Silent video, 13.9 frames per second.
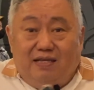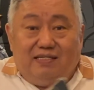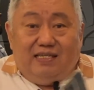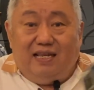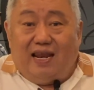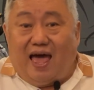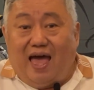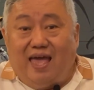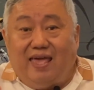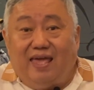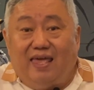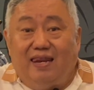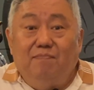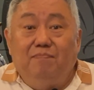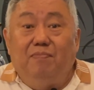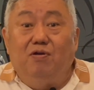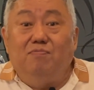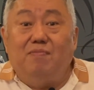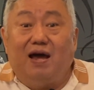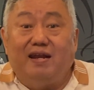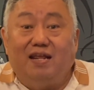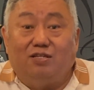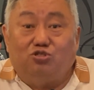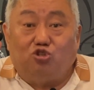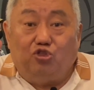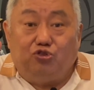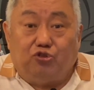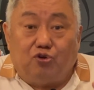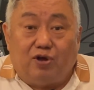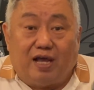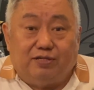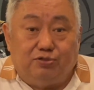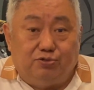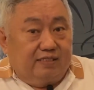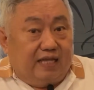masih lain belum ada contoh kasus